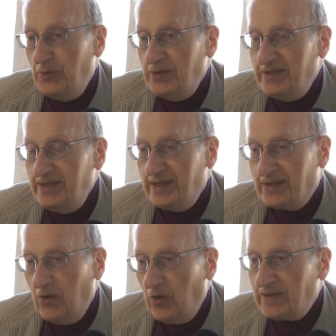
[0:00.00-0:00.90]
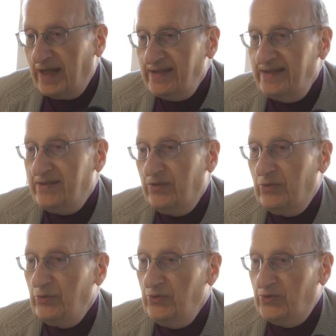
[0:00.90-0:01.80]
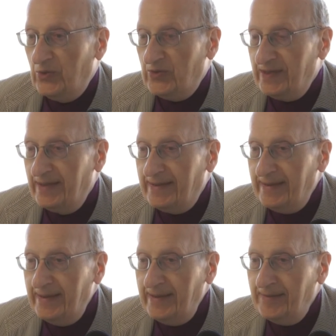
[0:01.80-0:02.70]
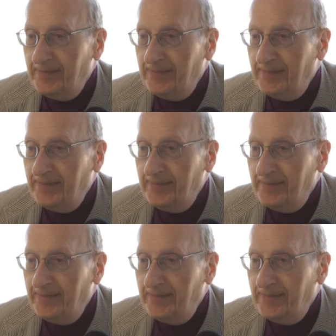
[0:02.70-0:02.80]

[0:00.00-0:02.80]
politique organisant une société,